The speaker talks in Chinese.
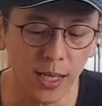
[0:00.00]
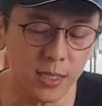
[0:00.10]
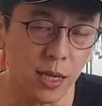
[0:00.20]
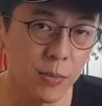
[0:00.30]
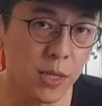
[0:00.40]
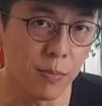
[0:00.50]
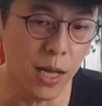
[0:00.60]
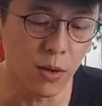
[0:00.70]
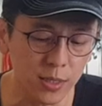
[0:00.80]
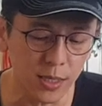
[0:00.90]
它前面的
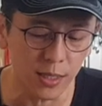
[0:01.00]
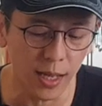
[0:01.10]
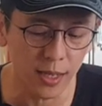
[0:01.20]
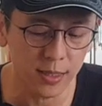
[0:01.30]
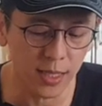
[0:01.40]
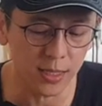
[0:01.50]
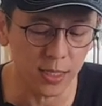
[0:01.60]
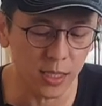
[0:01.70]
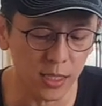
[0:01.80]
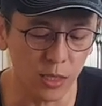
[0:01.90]
麦臣啊，它
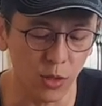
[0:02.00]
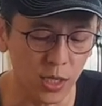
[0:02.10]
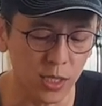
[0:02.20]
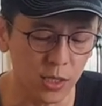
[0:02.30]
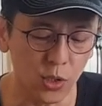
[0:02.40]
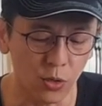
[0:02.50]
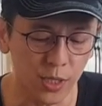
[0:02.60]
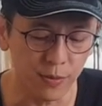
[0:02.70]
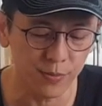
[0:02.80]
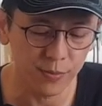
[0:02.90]
这里一定会有一颗轴
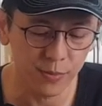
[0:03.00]
承，